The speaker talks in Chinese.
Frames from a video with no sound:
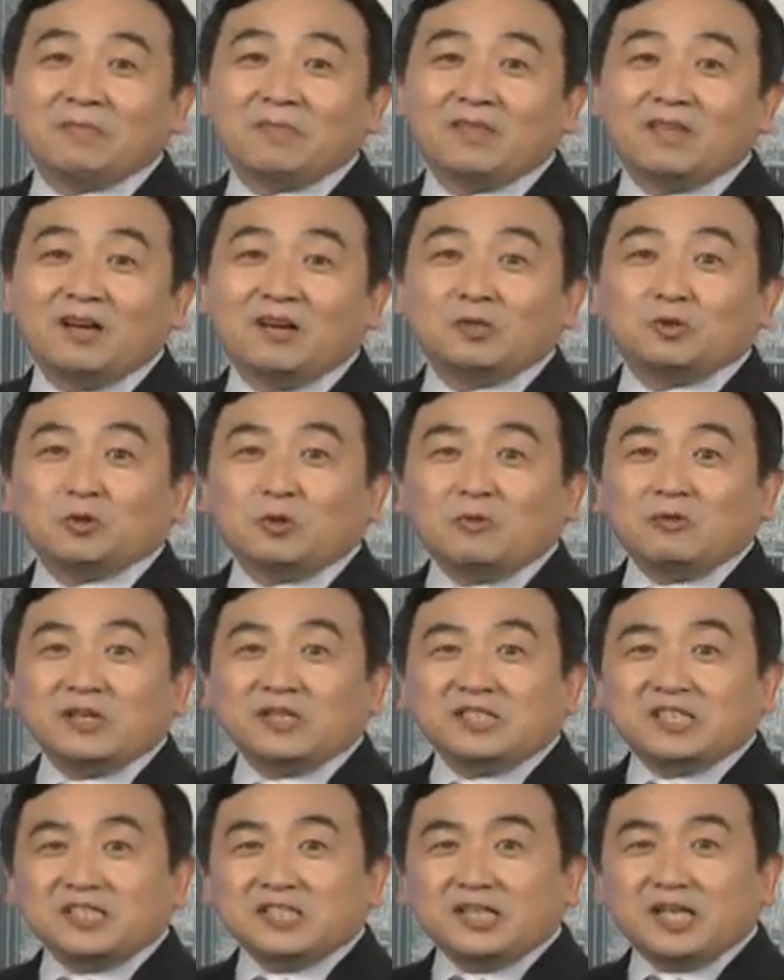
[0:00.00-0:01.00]
而作为
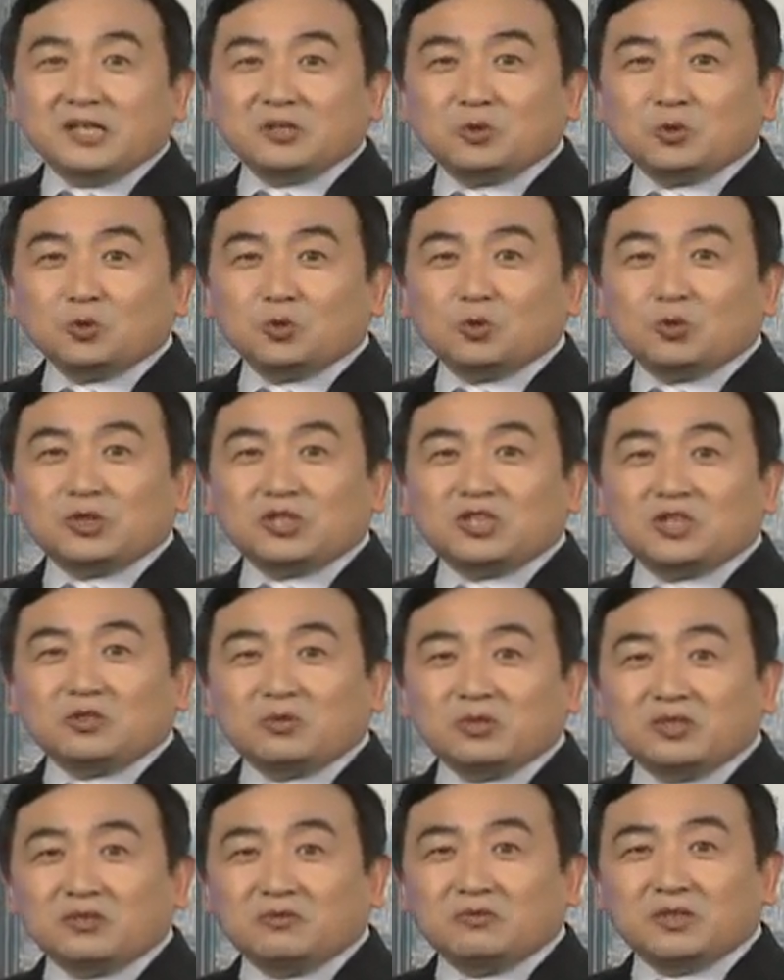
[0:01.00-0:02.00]
今天中国社
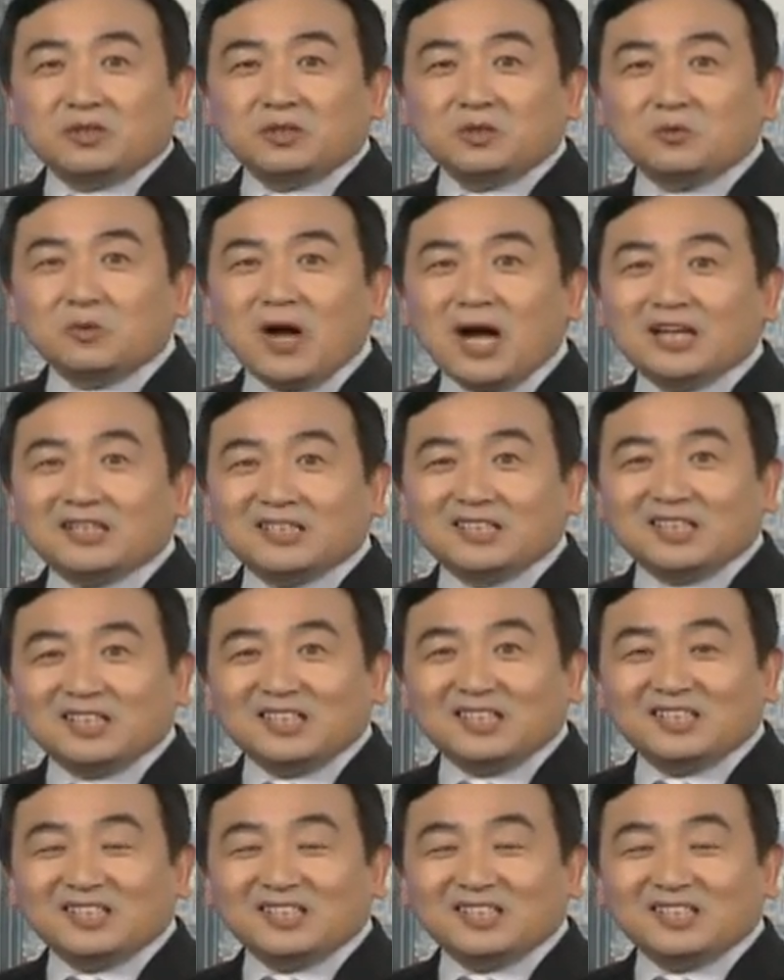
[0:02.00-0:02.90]
会的文化的